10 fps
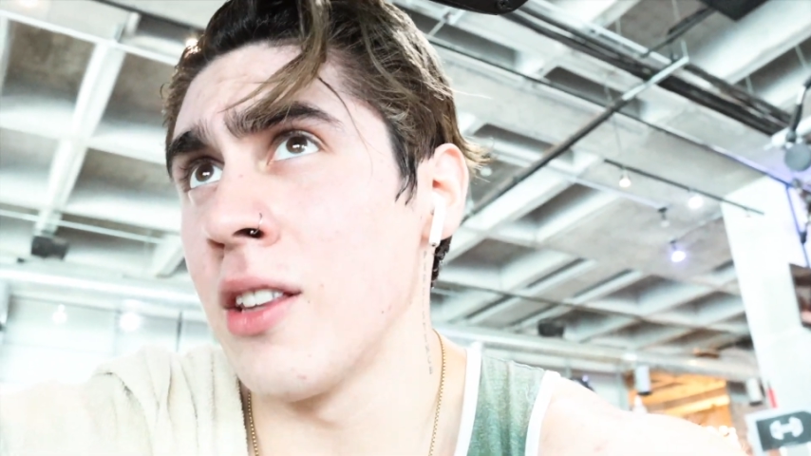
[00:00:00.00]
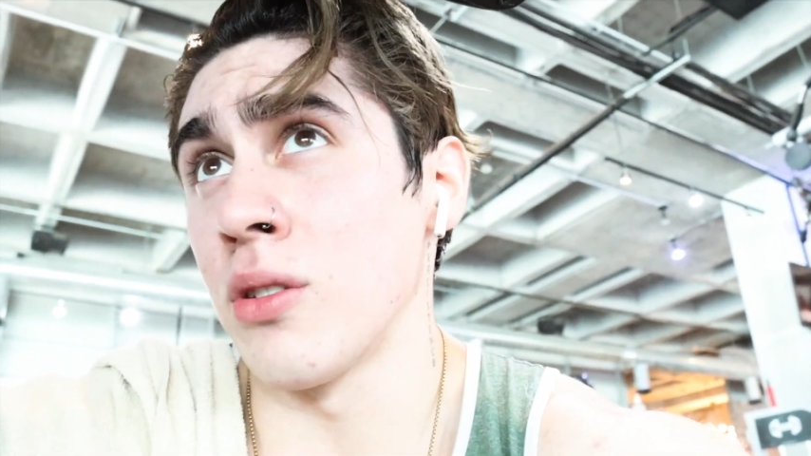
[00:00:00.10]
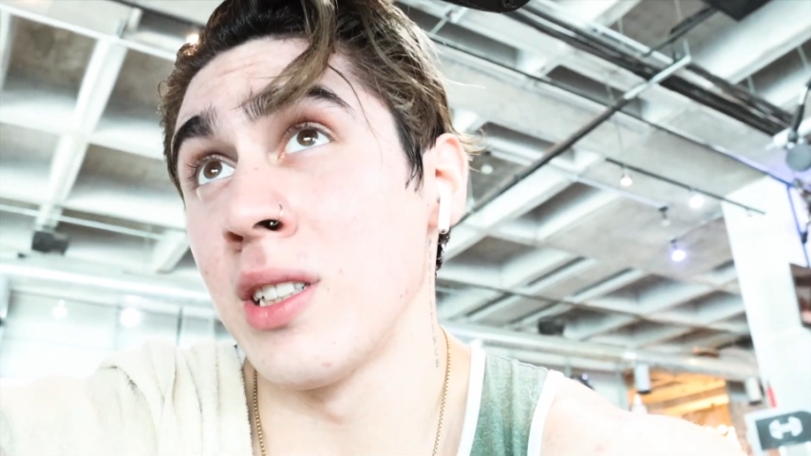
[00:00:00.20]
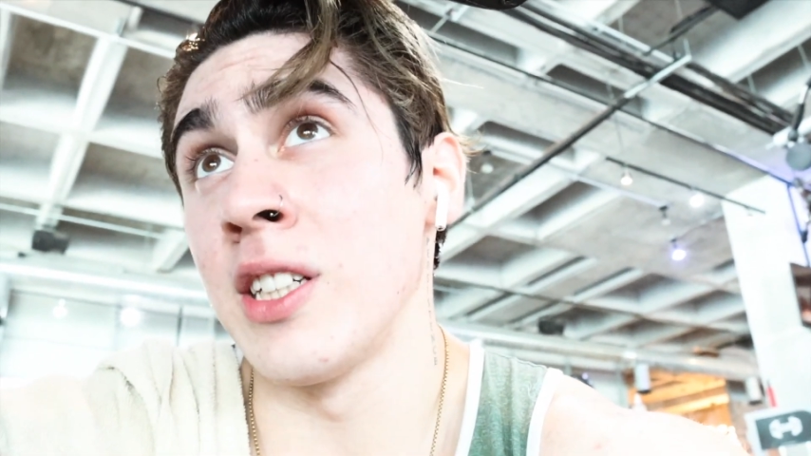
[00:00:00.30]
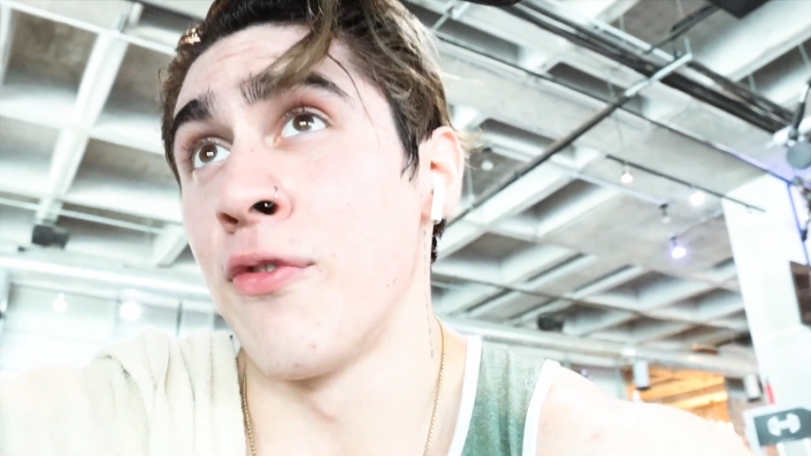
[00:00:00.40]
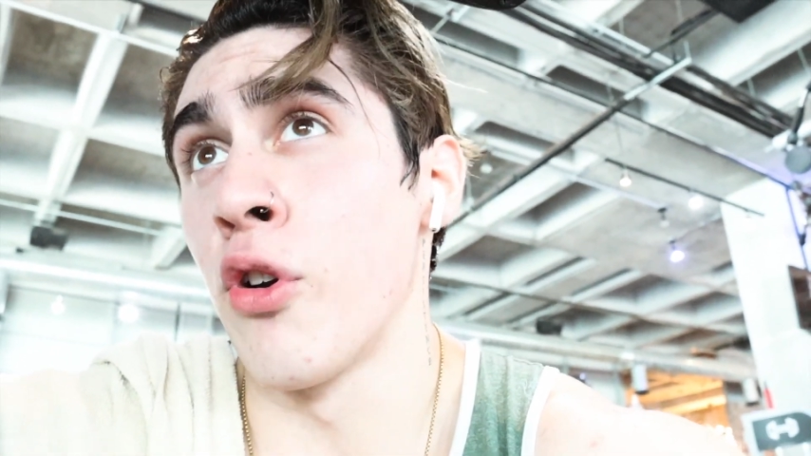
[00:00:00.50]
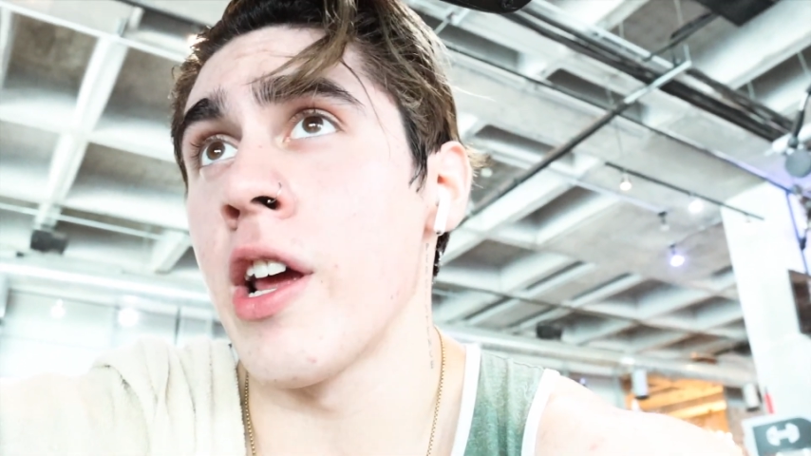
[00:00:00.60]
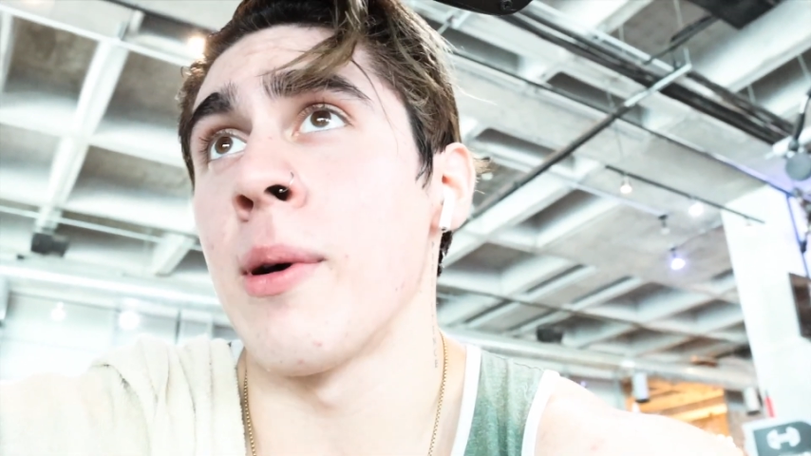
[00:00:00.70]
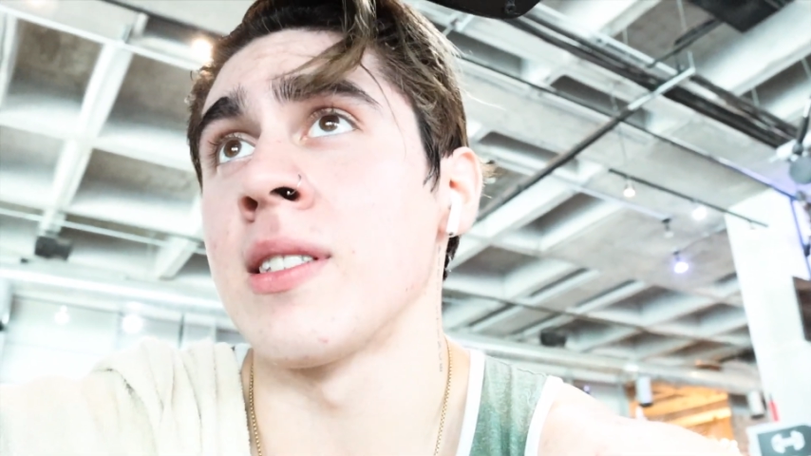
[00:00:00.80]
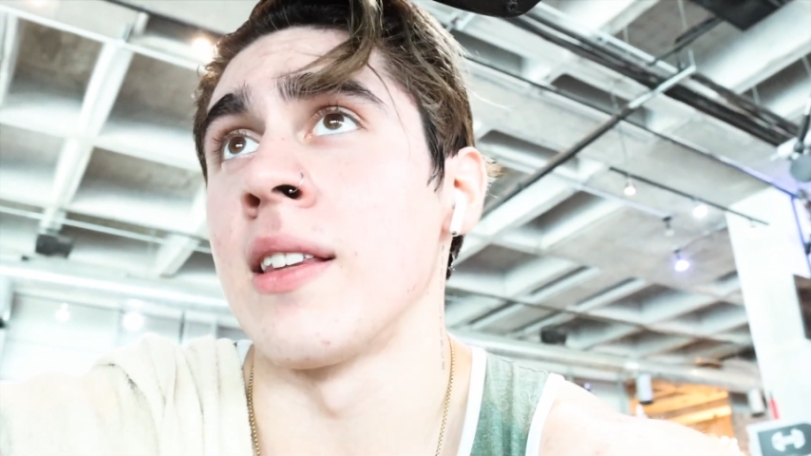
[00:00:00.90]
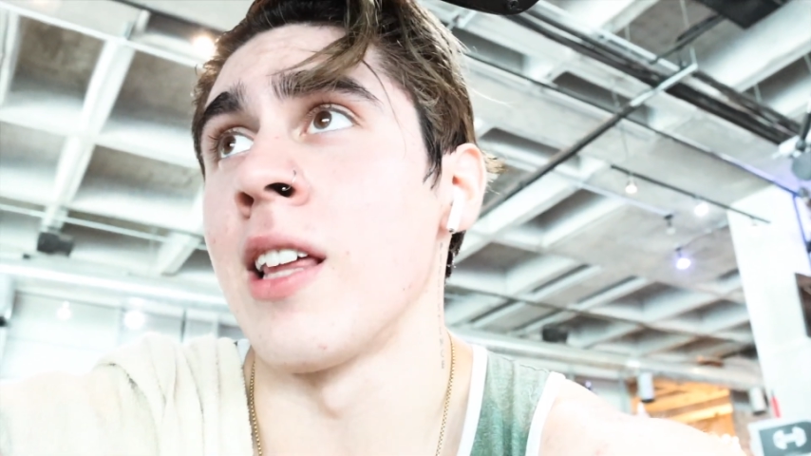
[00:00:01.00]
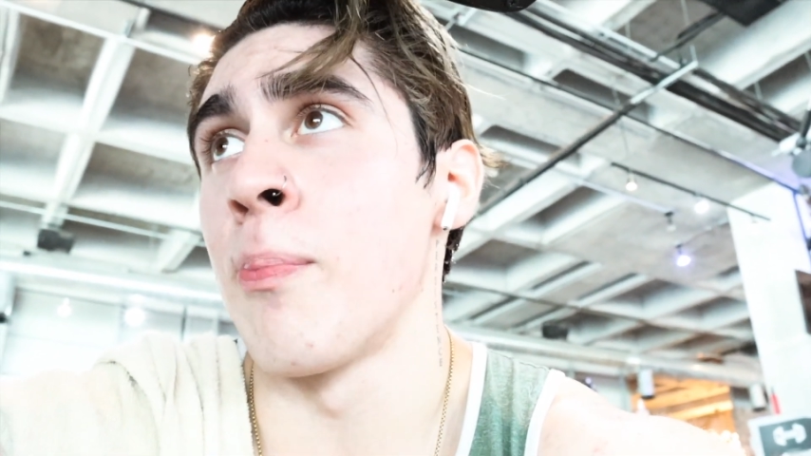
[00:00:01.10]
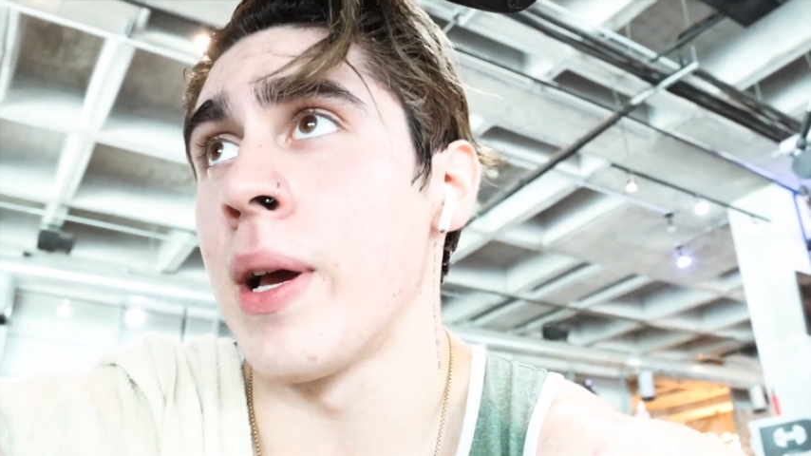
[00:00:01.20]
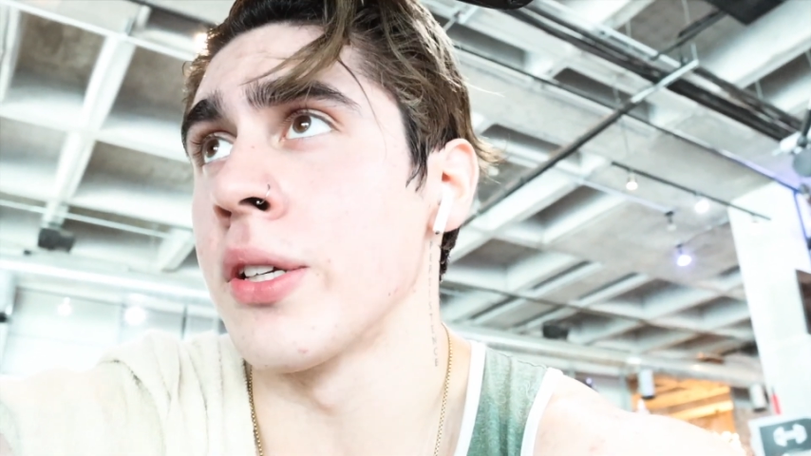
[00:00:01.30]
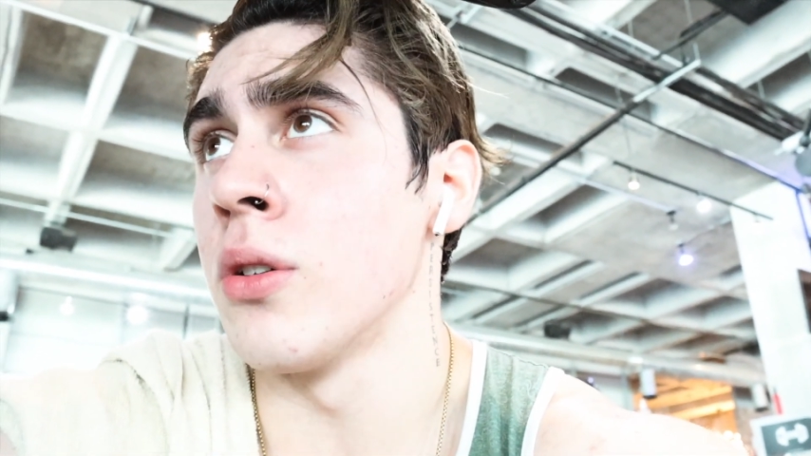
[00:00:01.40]
entonces influye bastante el
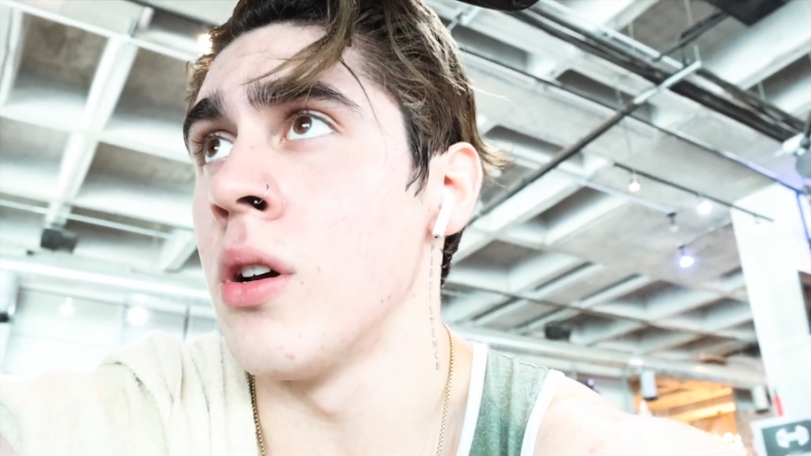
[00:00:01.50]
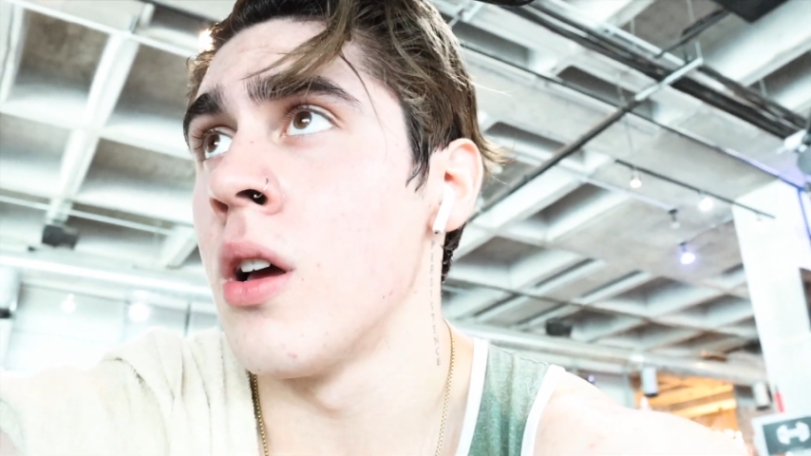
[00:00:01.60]
peso.